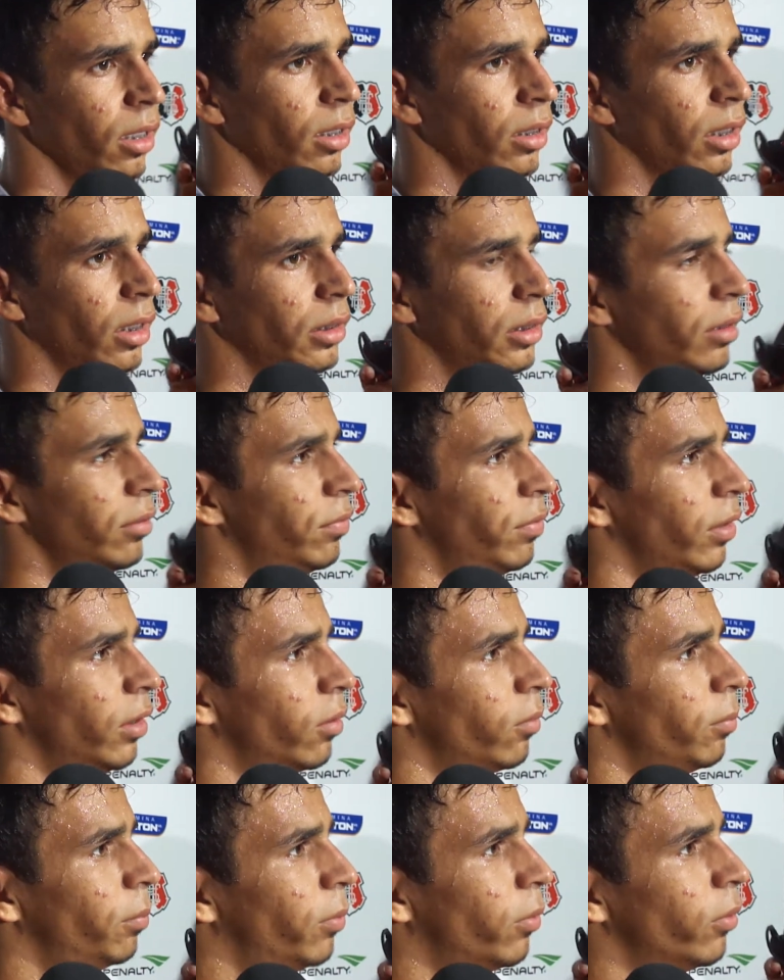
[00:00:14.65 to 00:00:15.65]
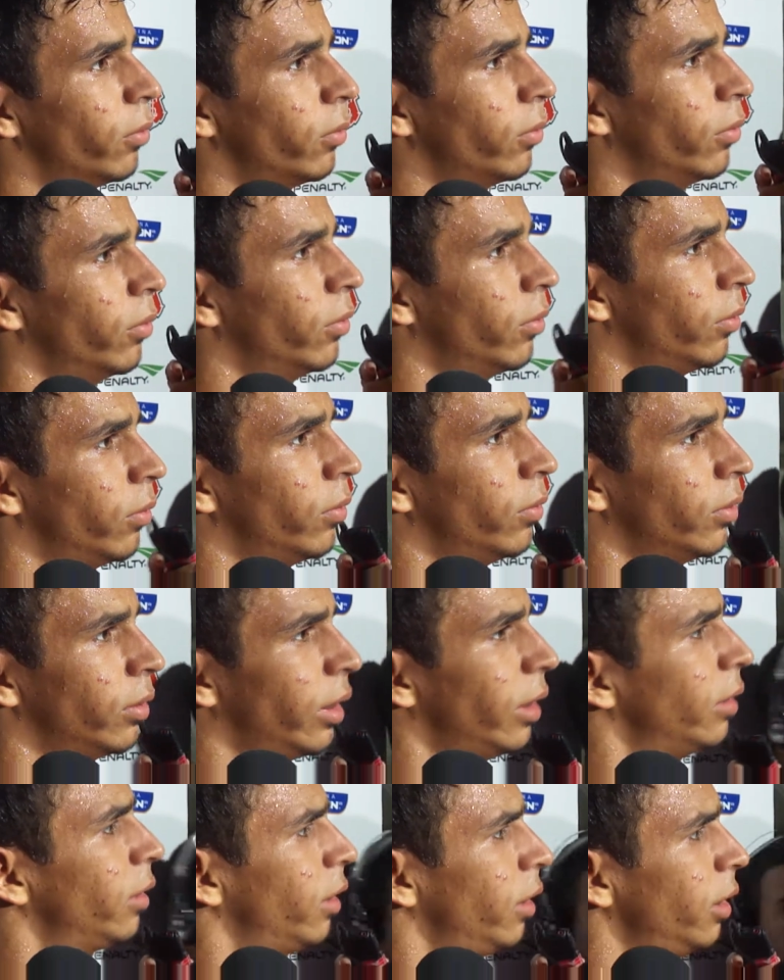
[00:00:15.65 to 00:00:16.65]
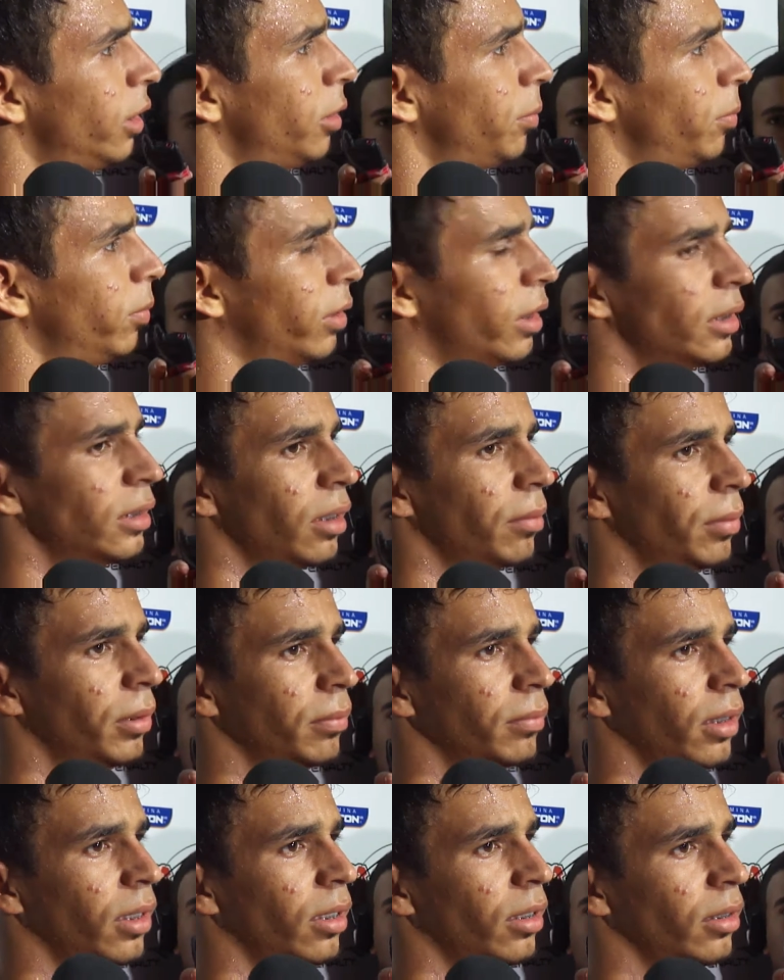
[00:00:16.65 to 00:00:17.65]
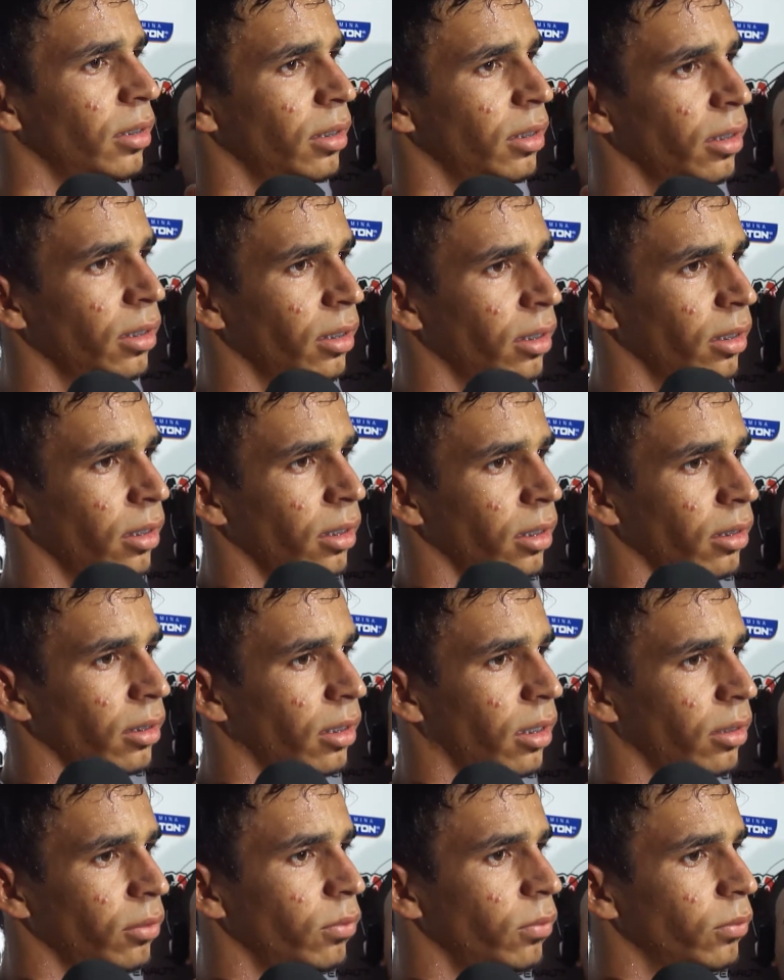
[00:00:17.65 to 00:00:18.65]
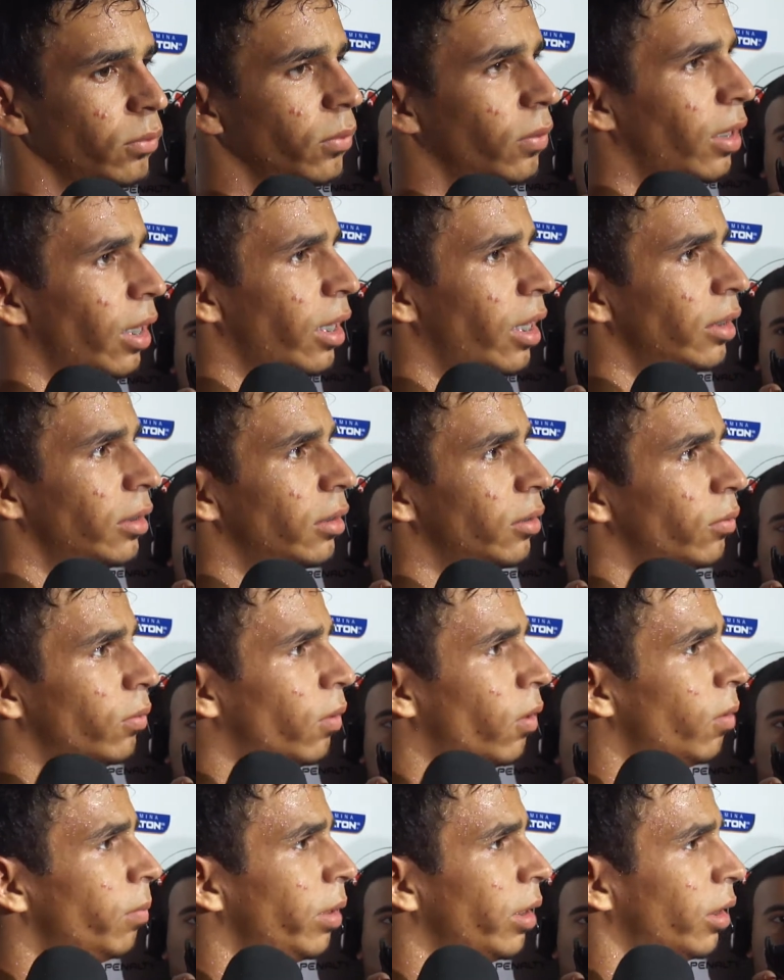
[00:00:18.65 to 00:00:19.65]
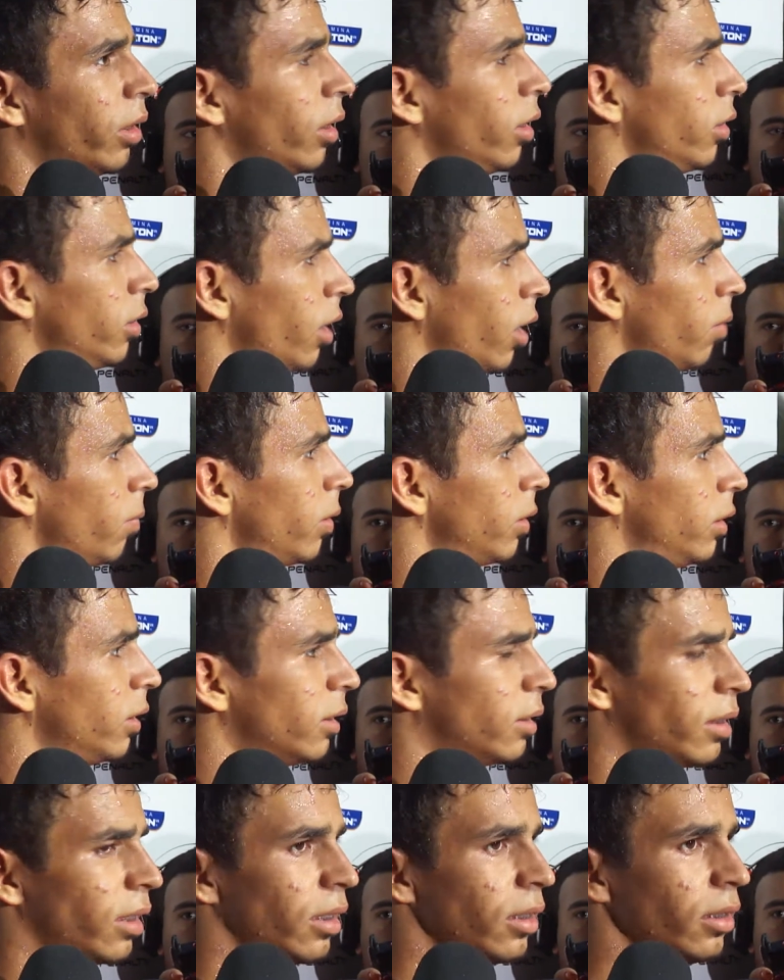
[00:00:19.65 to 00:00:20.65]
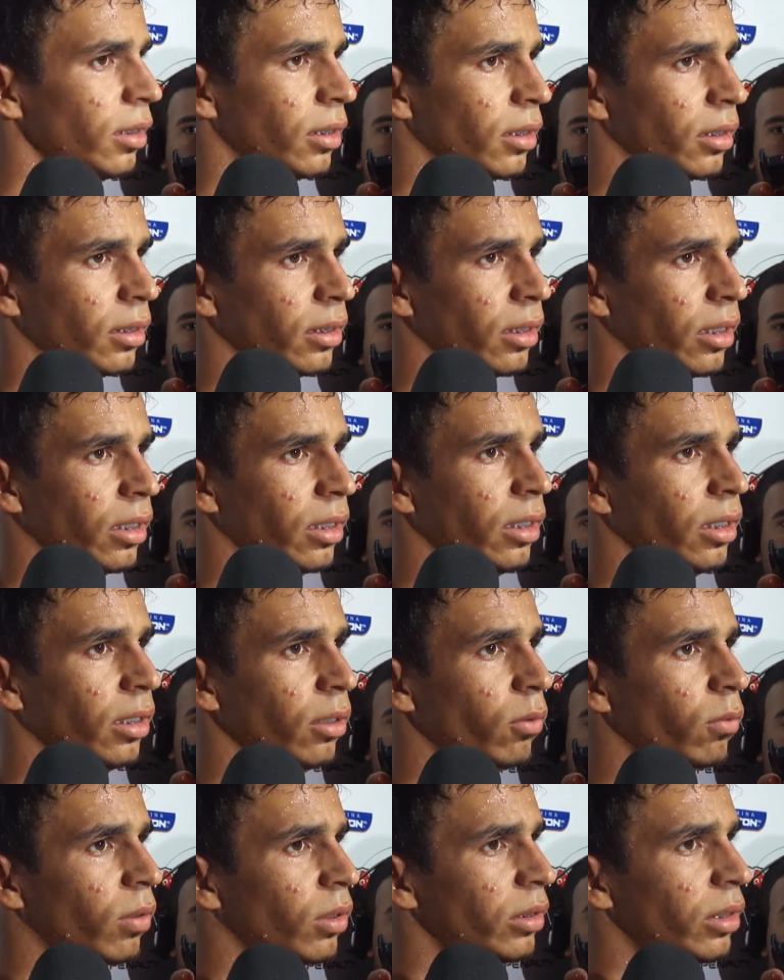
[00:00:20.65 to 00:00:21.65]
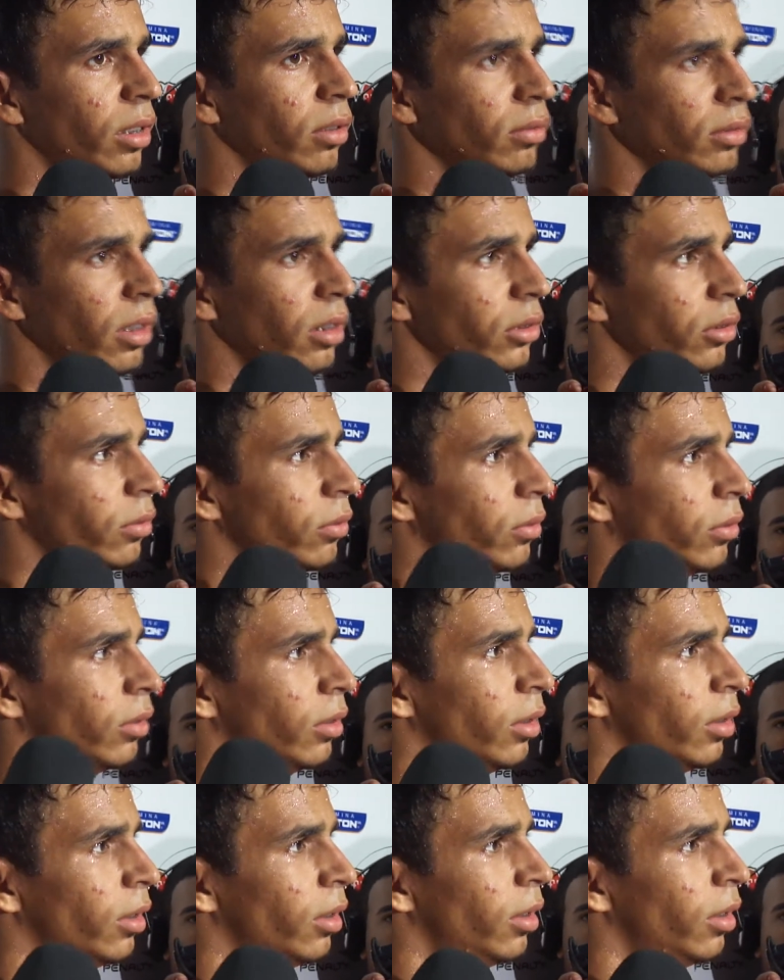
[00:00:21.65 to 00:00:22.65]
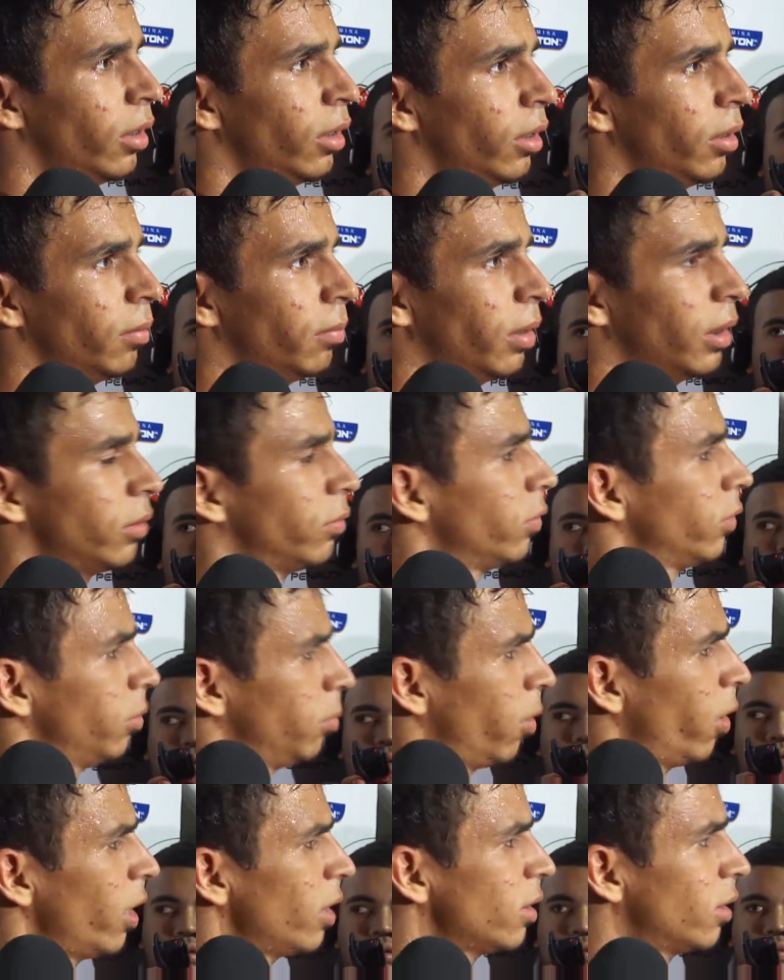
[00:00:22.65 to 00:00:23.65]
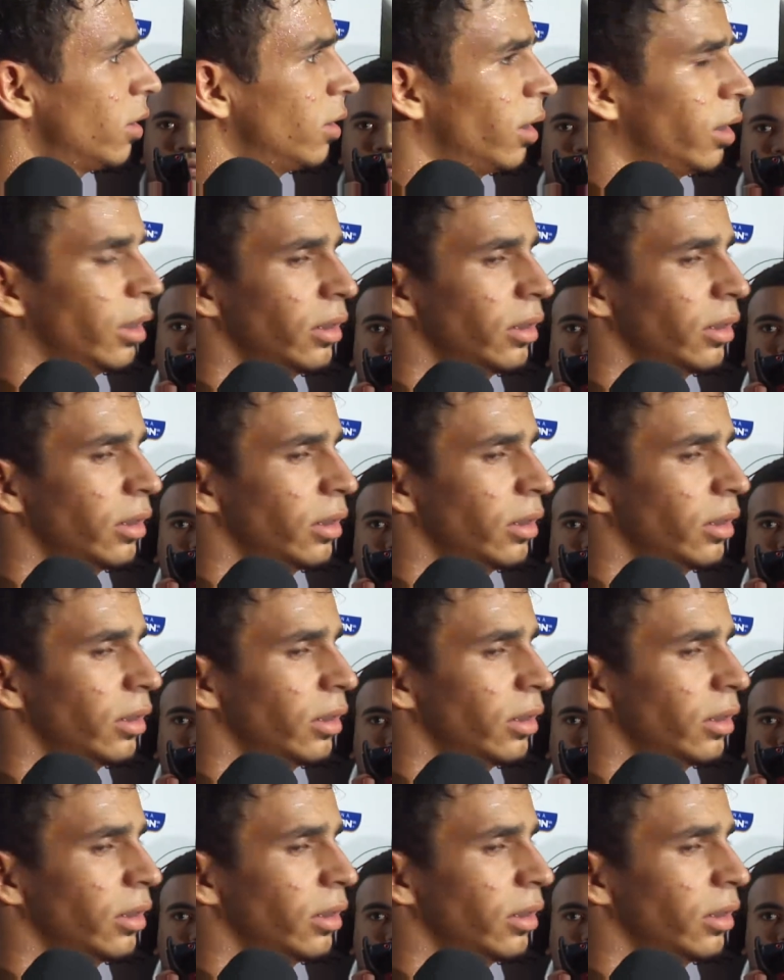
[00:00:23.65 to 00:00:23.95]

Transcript: E né? a gente fica um pouco né, triste porque sabemos da, da, do, do, caráter do homem que Thiago Matias é né, e o quanto ele nos ajudou. Mas futebol é assim, né?